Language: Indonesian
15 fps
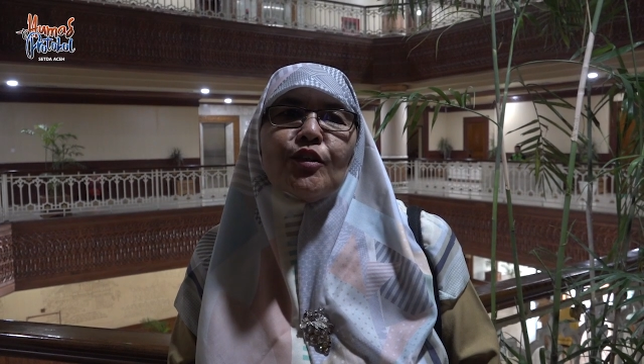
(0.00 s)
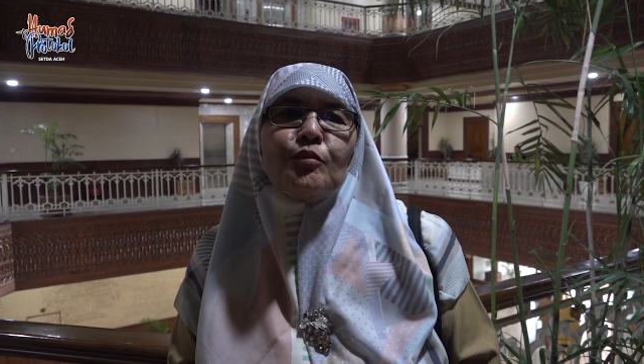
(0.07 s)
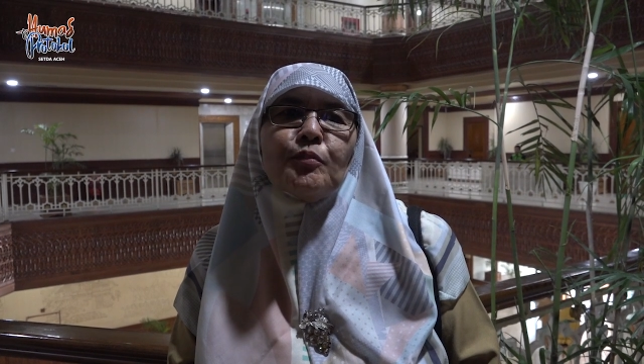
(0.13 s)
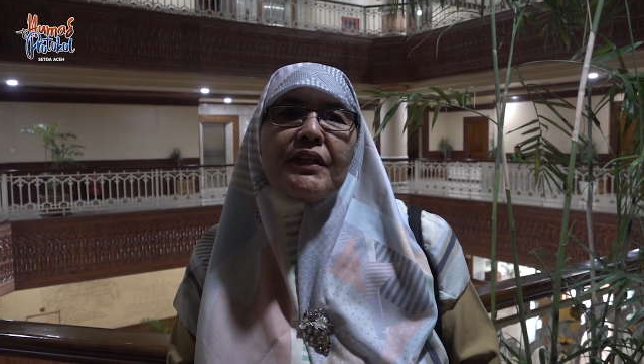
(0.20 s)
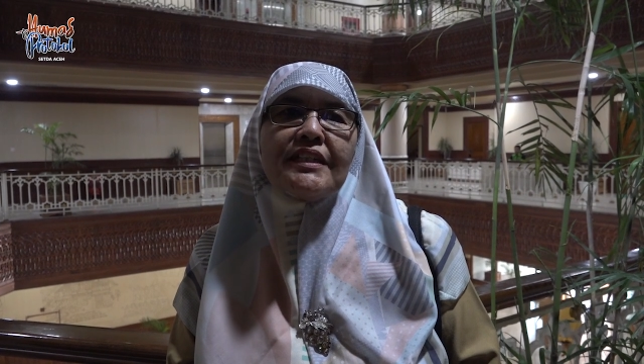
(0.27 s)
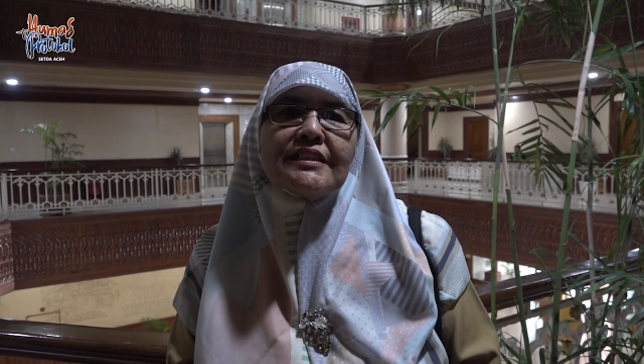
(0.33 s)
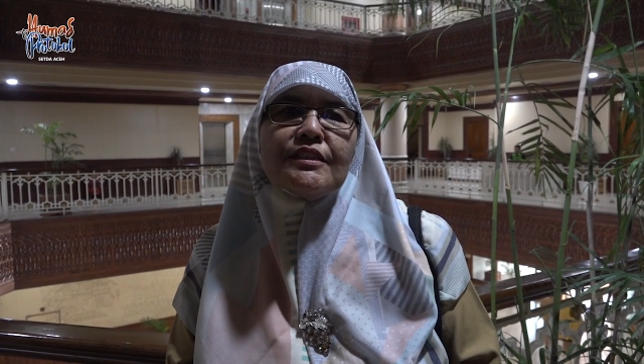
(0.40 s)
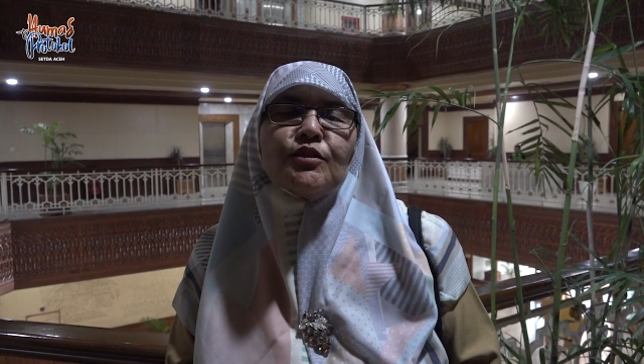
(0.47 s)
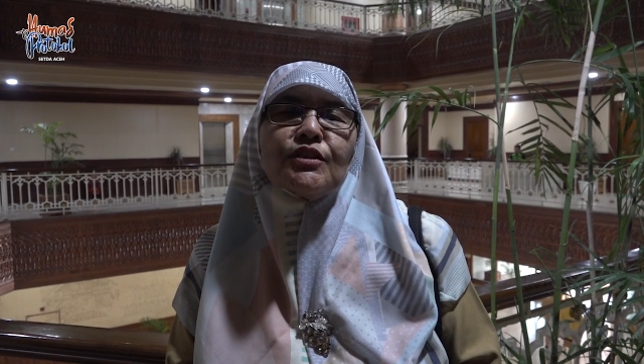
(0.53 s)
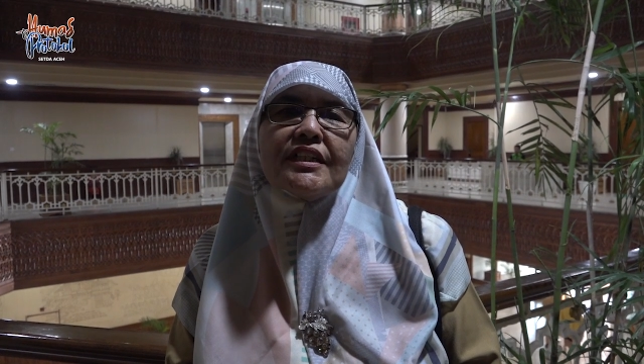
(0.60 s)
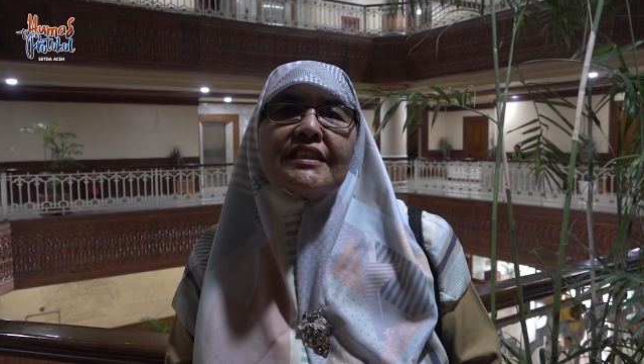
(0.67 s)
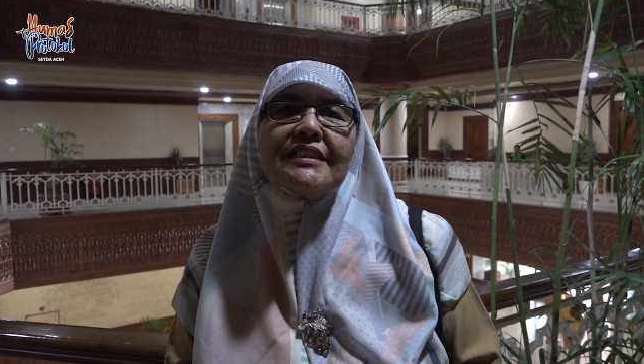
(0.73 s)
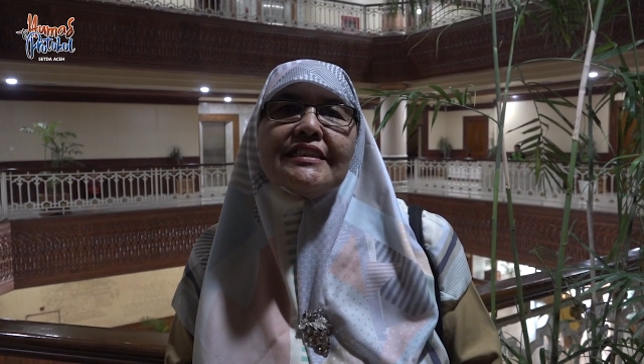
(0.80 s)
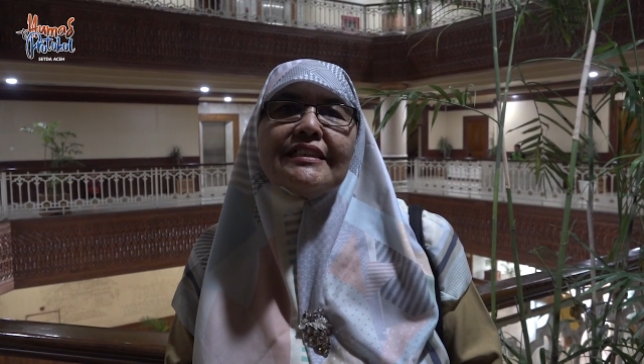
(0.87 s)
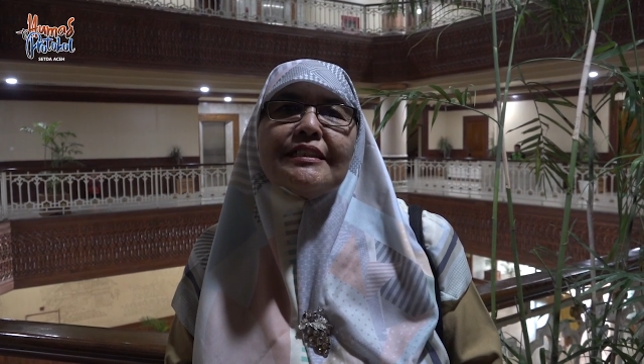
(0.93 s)
Koperasi
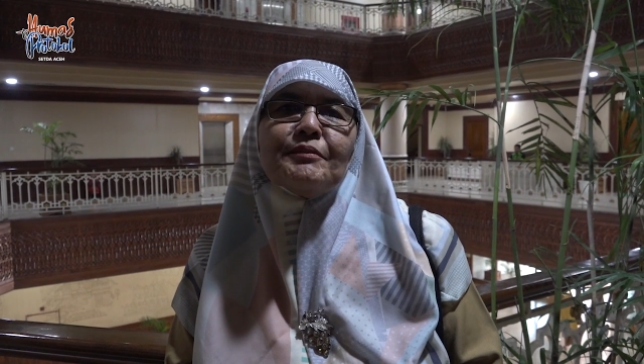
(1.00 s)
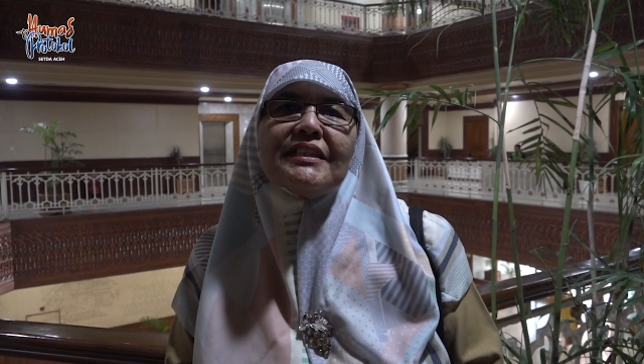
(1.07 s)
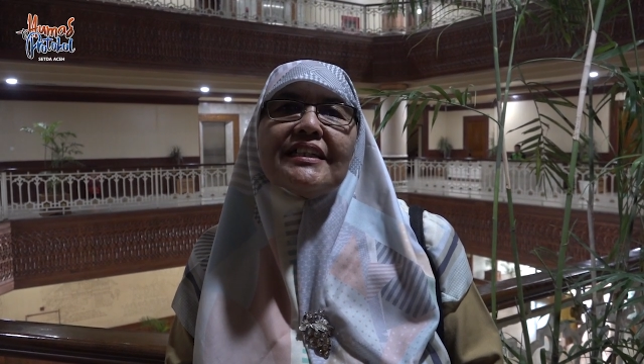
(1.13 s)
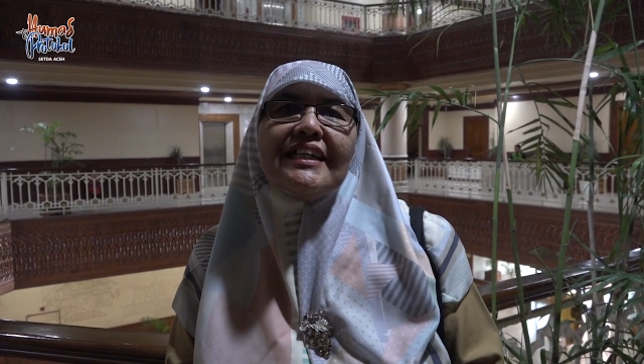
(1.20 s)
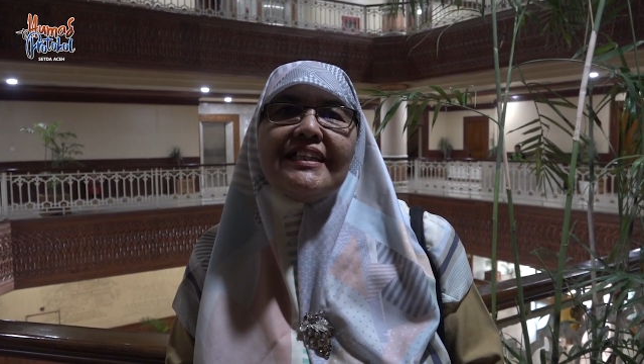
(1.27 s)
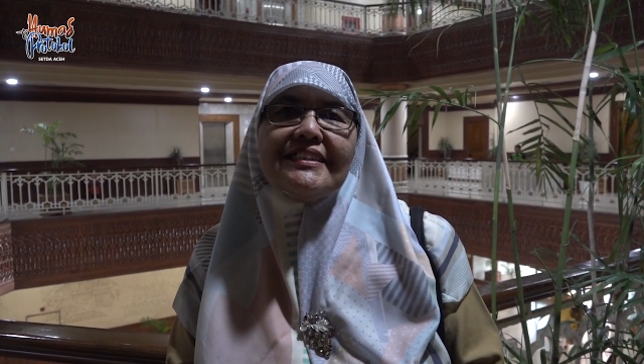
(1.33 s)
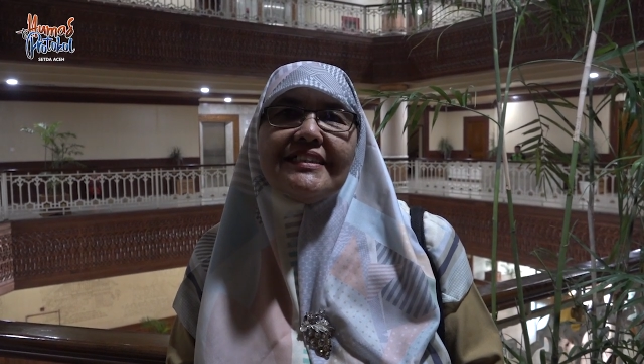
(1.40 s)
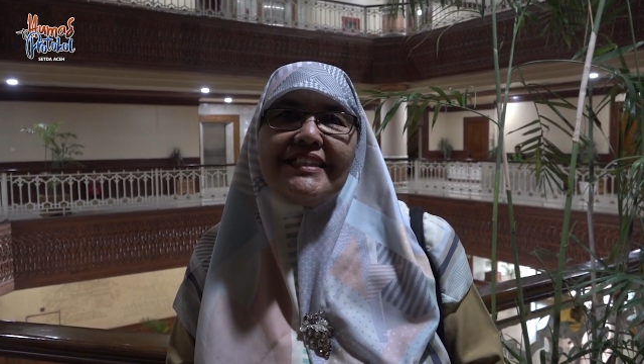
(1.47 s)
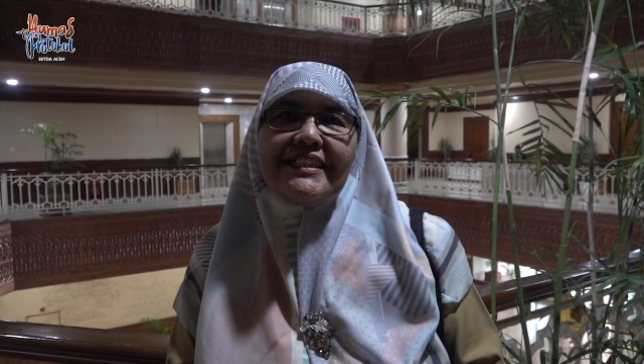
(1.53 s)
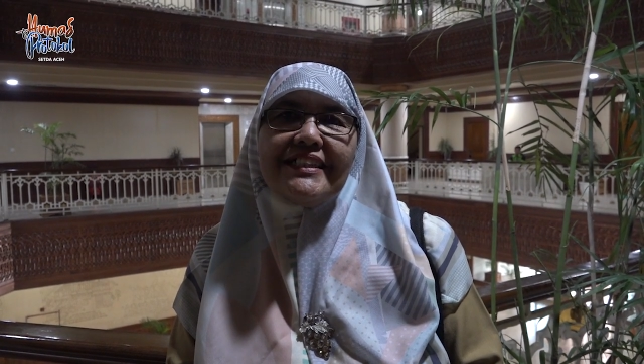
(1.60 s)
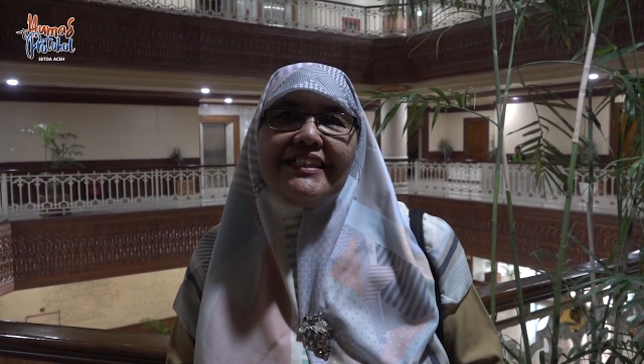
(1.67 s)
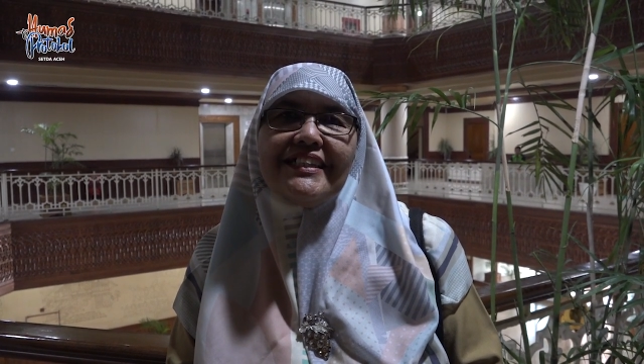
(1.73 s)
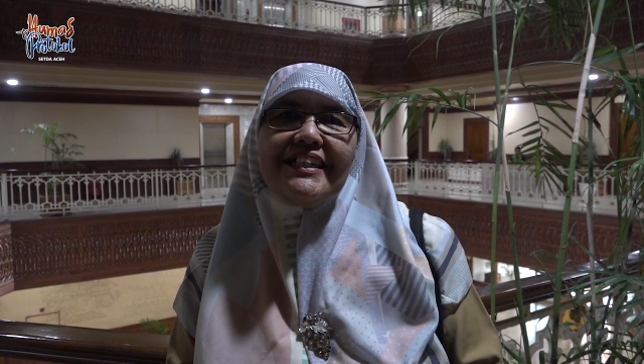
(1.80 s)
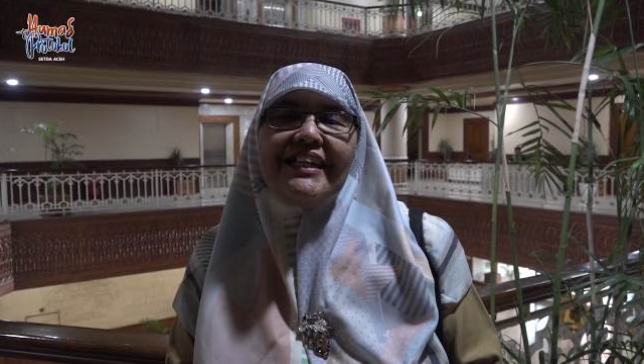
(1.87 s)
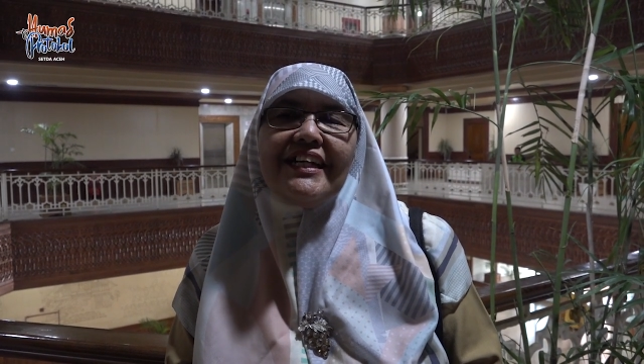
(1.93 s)
Usaha Kecil Menengah Aceh.